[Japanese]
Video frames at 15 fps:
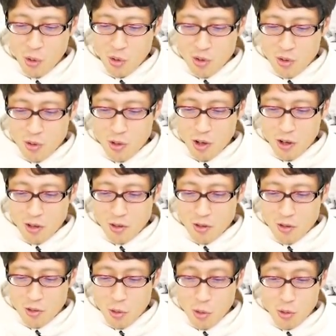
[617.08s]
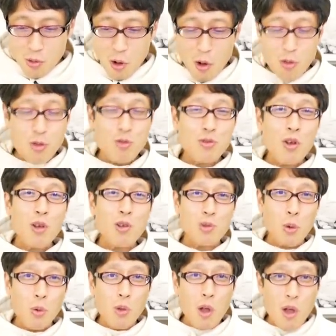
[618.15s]
んか何学術会議
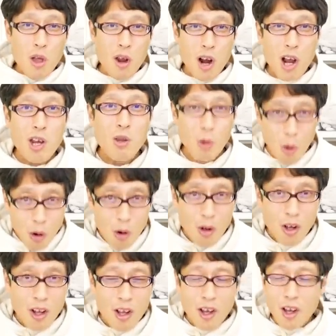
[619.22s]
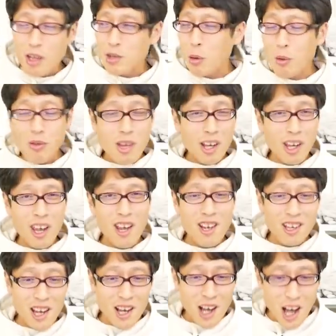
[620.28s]
そんな偉いの、そんな
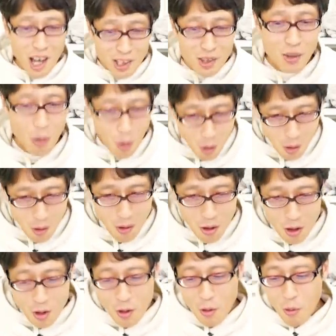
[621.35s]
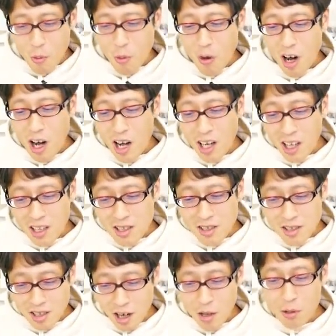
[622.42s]
権限あんの。笑っ
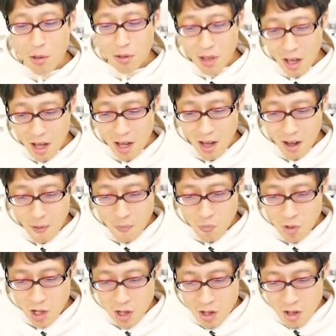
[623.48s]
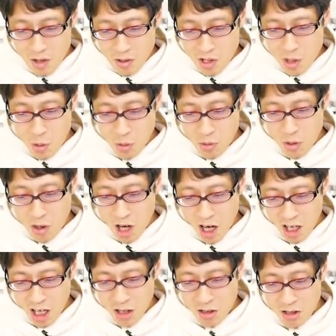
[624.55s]
ちゃうよね。日本の
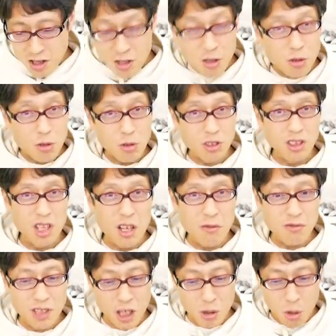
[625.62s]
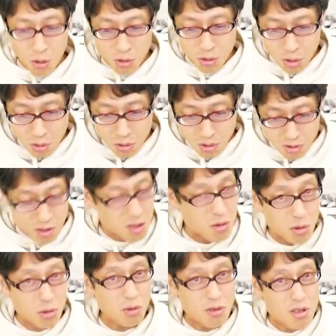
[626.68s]
科学技術を政府がコントロールし
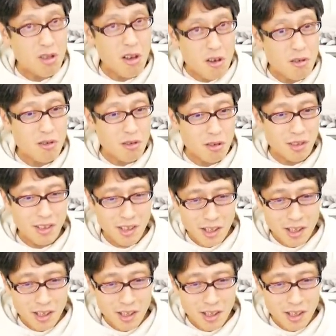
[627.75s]
ようとしている